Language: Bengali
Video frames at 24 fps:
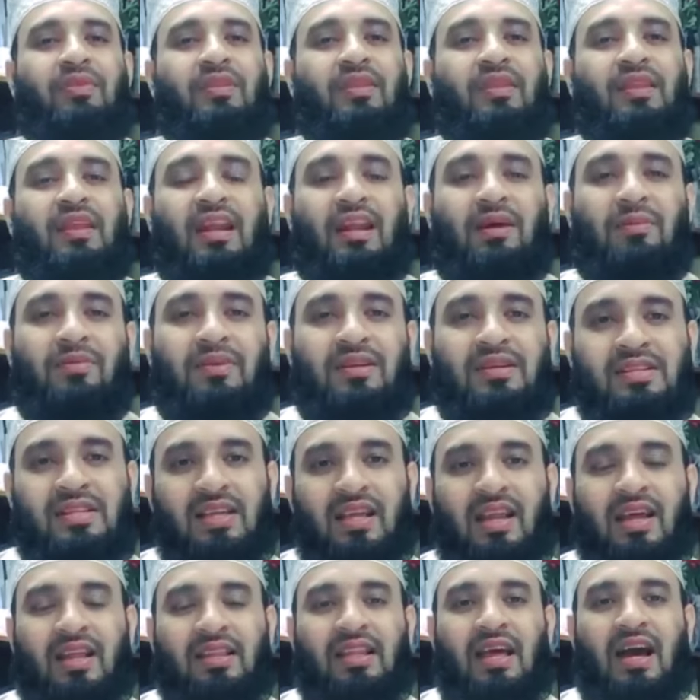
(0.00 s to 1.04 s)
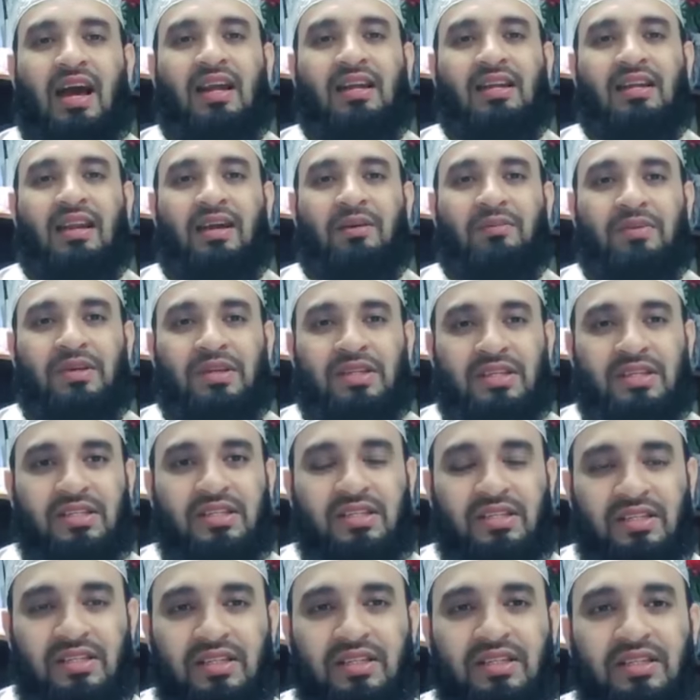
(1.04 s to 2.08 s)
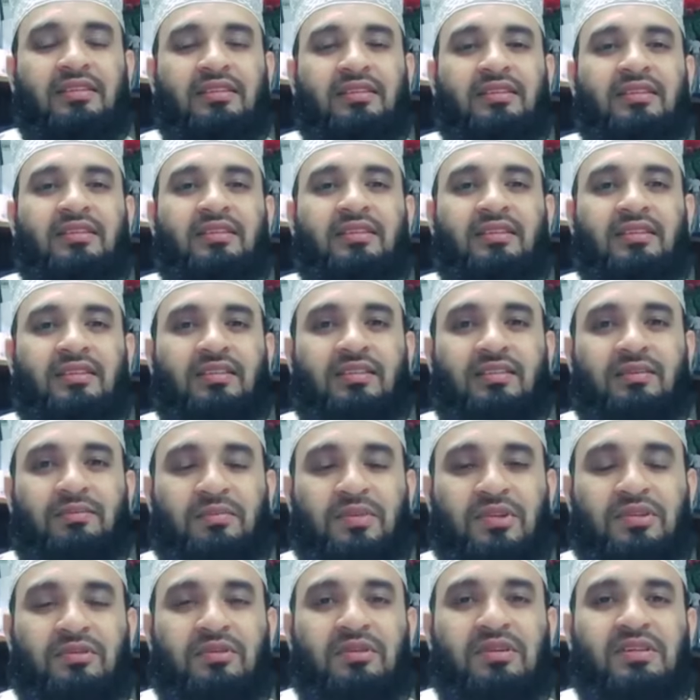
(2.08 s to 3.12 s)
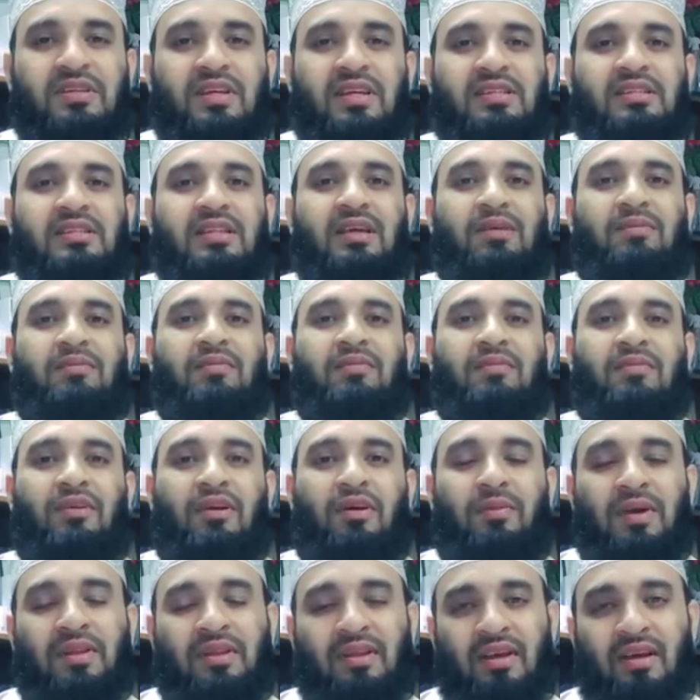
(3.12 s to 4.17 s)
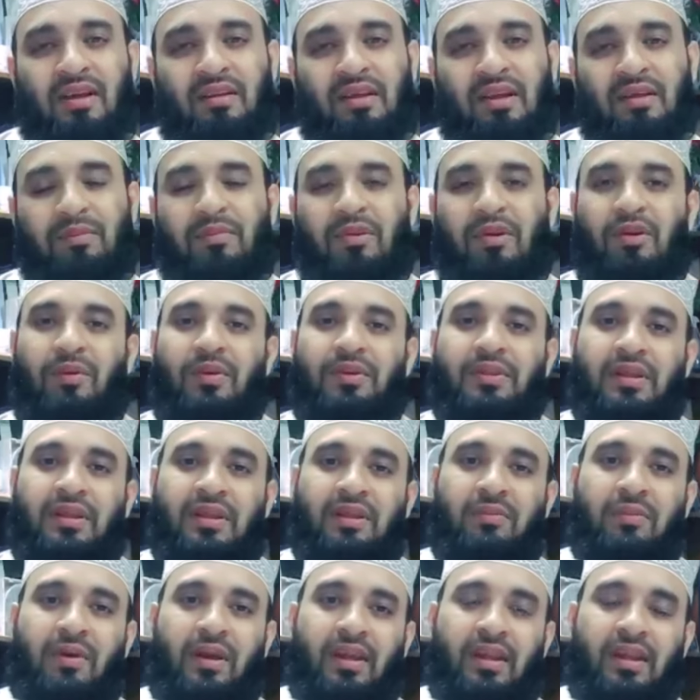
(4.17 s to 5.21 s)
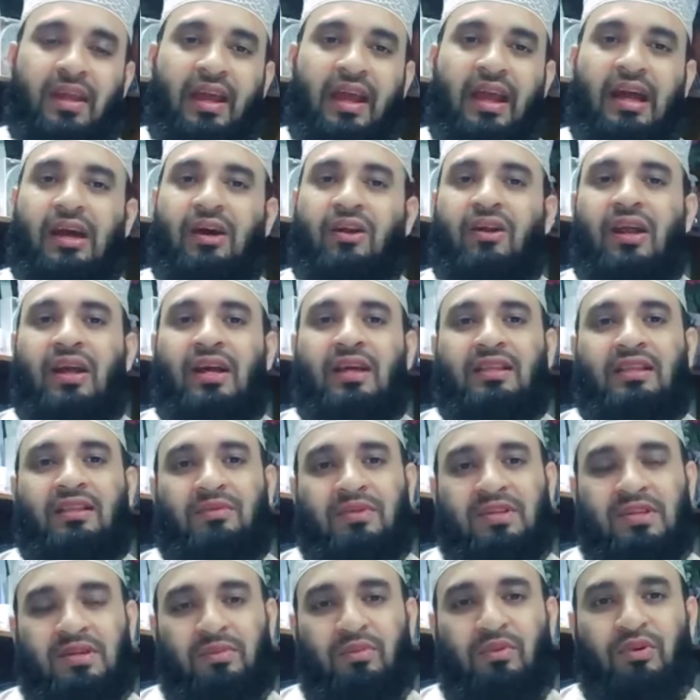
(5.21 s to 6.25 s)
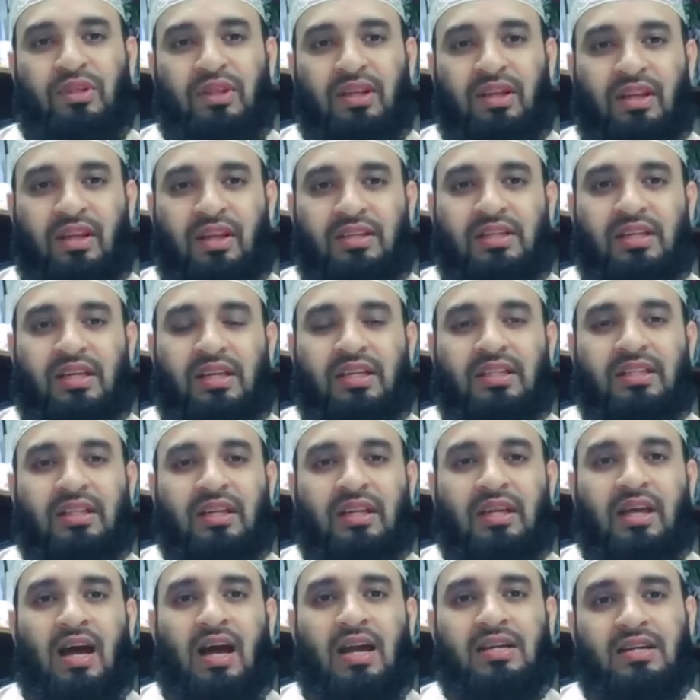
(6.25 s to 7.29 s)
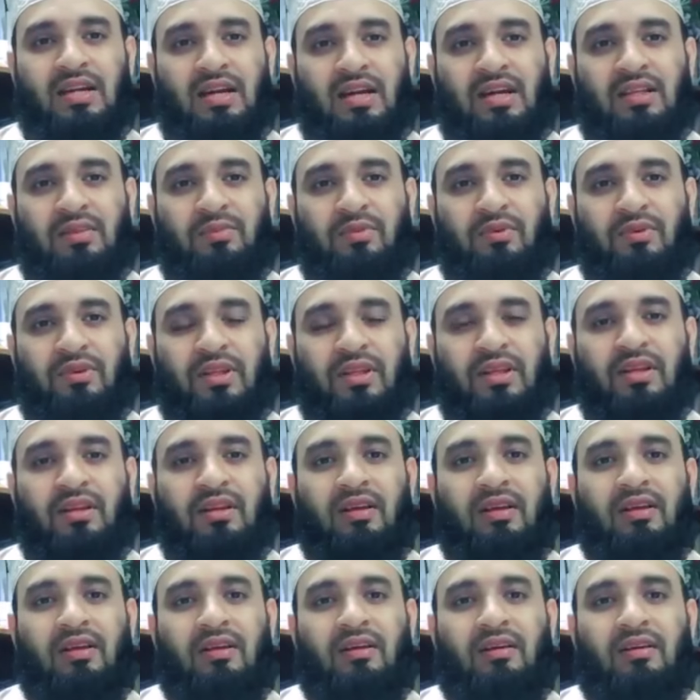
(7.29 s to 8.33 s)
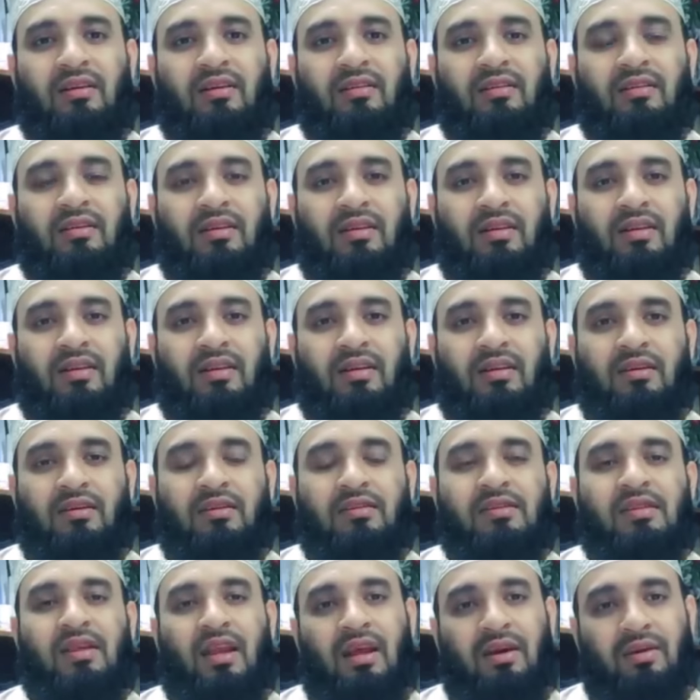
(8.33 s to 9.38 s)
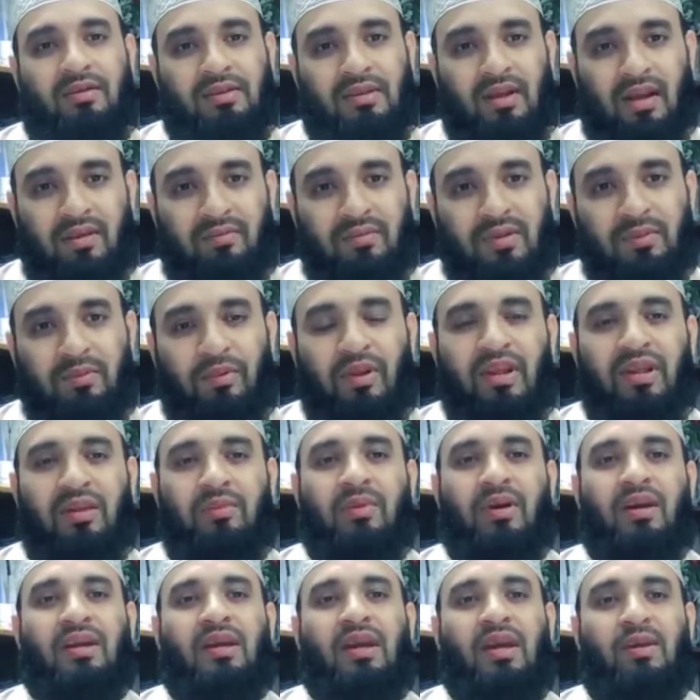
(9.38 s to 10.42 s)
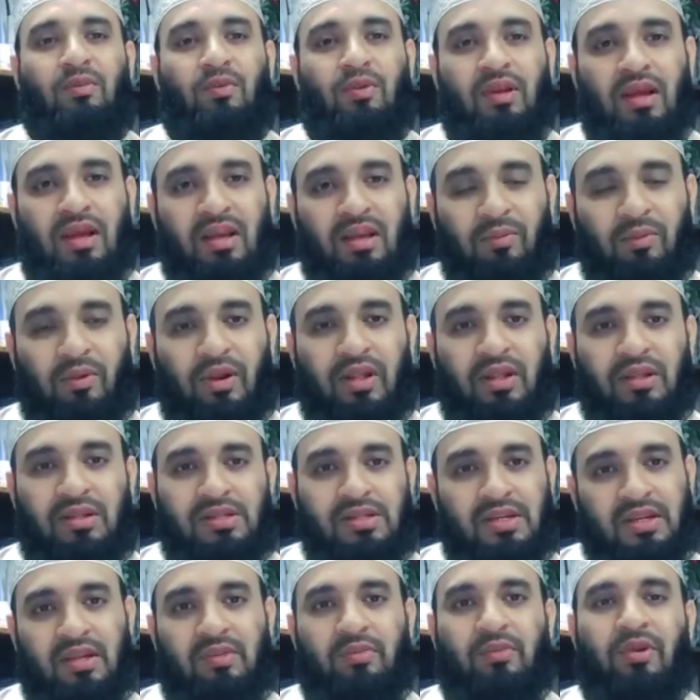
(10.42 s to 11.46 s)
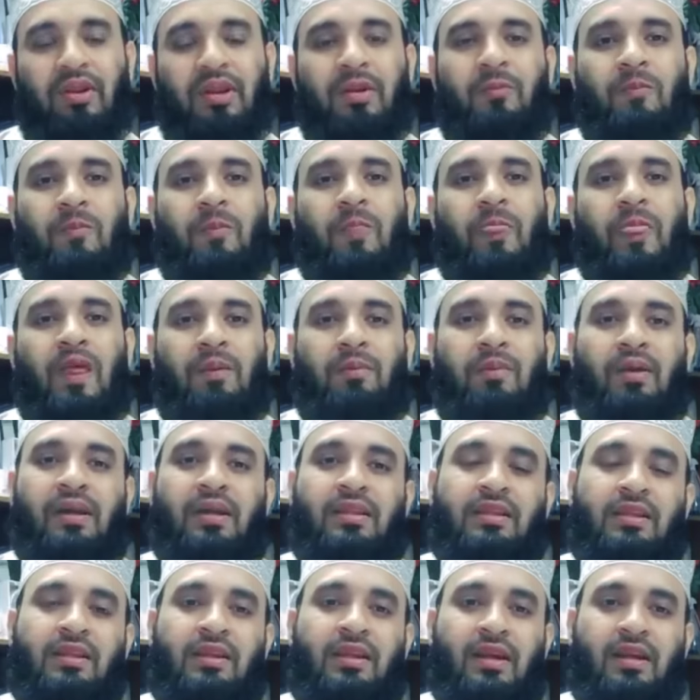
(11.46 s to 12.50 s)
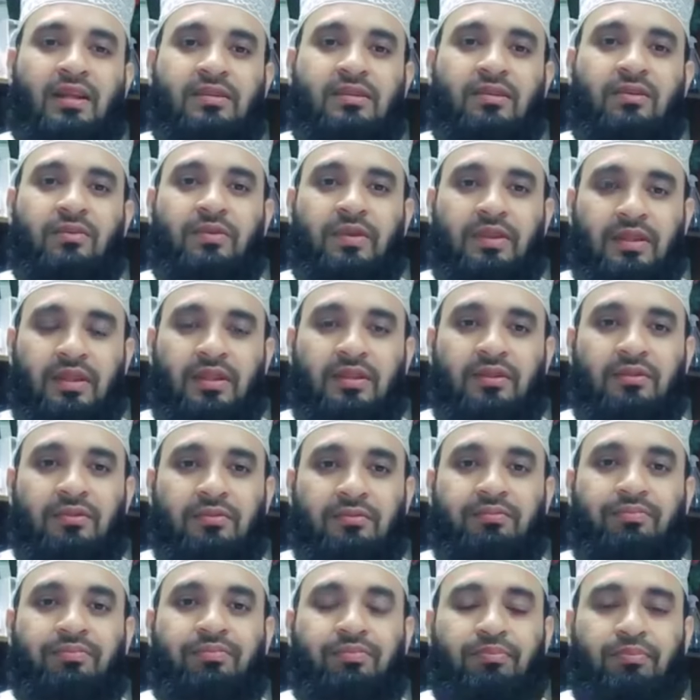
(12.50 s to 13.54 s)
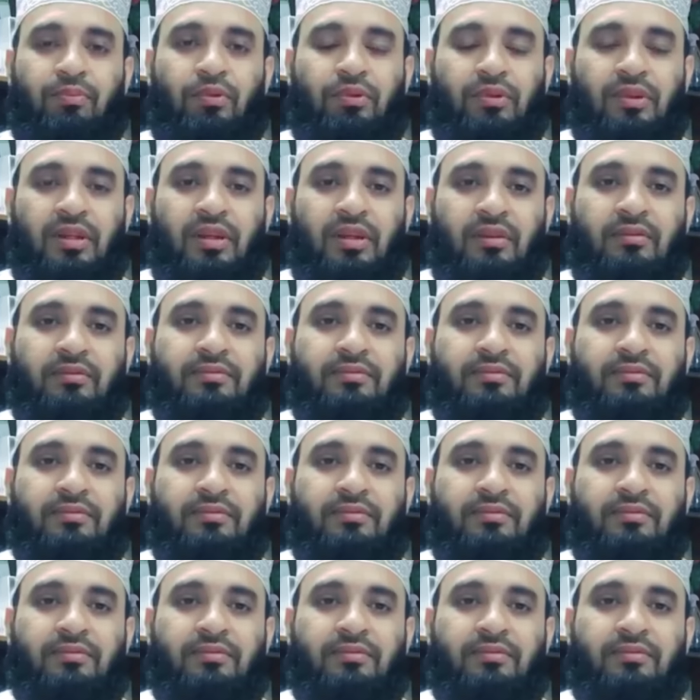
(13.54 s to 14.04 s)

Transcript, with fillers: তারাবির সালাত আট না বিশ বিষ্ণু ইসা ইসলাম রমাদান কিংবা রমাদানের বাইরে এগারো রাকাতের বেশি পড়তেন না সেক্ষেত্রে আট রাকাত পড়তেন তিনি তারাবি বলেন বা কেয়ামুল্লাইল বলেন যেটাই বলেন আর বাকি তিন রাকাত ছিল বেতের পড়তেন